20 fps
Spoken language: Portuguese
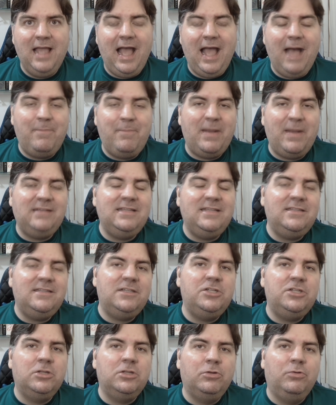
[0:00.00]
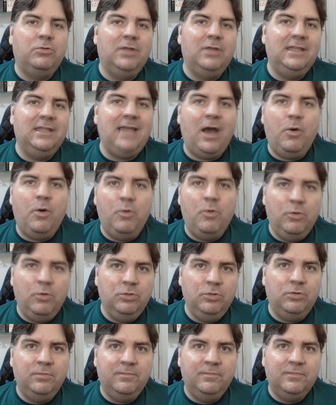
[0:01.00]
A presença de Lula na
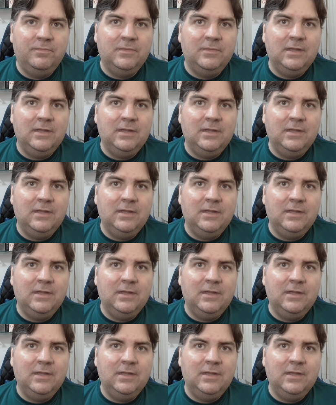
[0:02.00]
ONU,